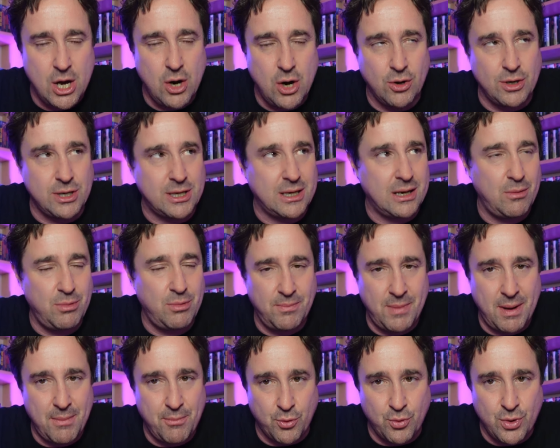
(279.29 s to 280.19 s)
Und ich glaube,
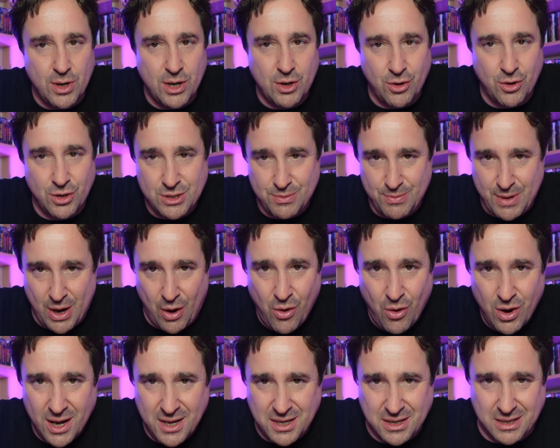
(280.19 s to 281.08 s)
mein Bruder konnte mir
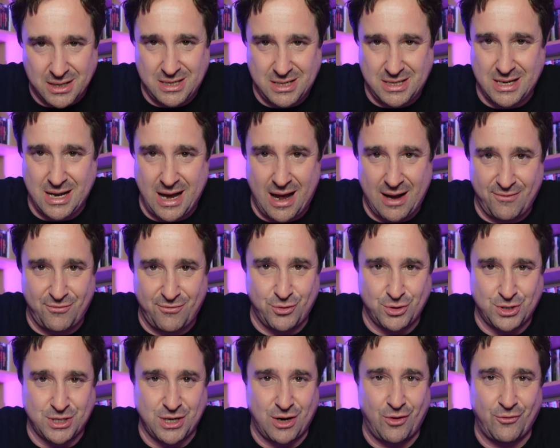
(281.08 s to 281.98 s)
auch keine richtige
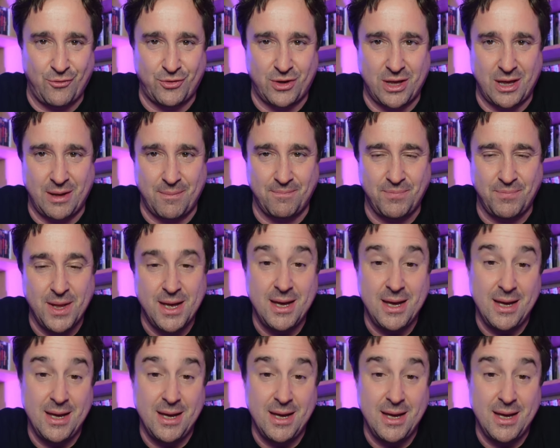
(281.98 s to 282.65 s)
Antwort darauf geben.